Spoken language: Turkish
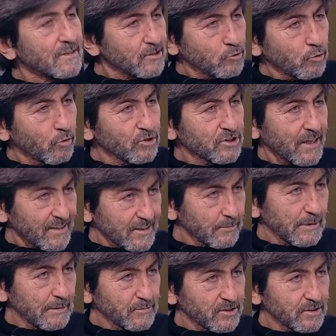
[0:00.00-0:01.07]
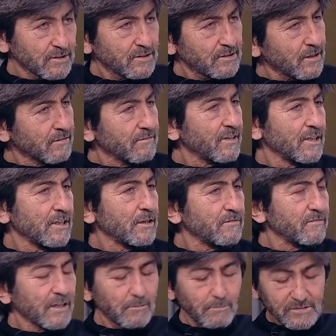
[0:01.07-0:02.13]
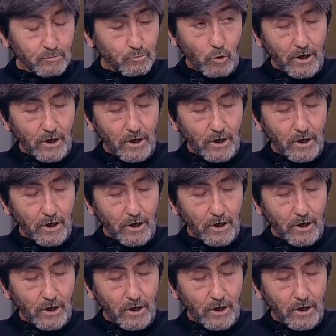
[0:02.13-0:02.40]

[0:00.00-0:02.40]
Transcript: soru işaretli benim için. Sarı verilir verilmez.